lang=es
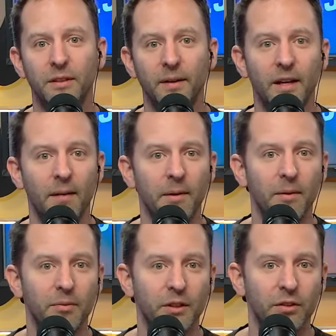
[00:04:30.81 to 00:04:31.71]
saben que a mí
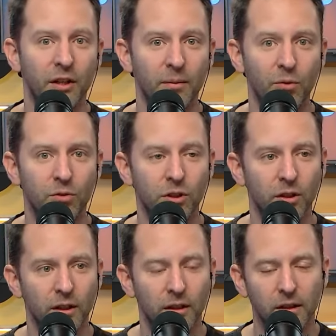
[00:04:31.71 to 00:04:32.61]
me obsesiona
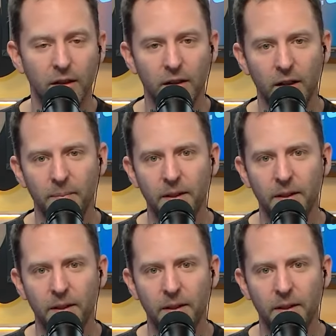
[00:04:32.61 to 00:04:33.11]
mucho el,